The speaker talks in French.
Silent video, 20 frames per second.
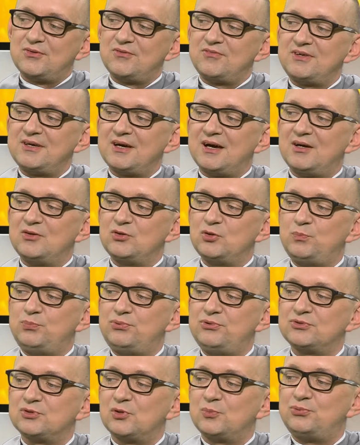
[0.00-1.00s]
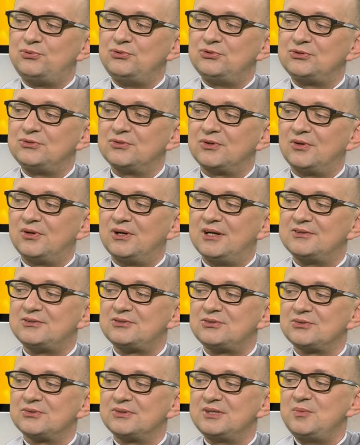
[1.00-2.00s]
devient de plus en plus une
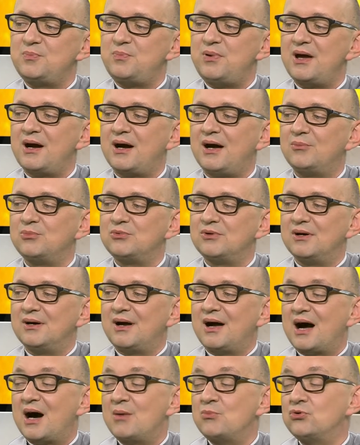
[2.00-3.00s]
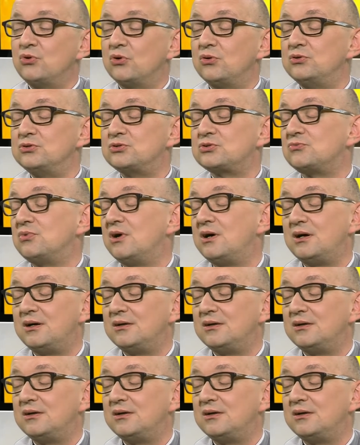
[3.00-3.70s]
relation hyper amoureuse.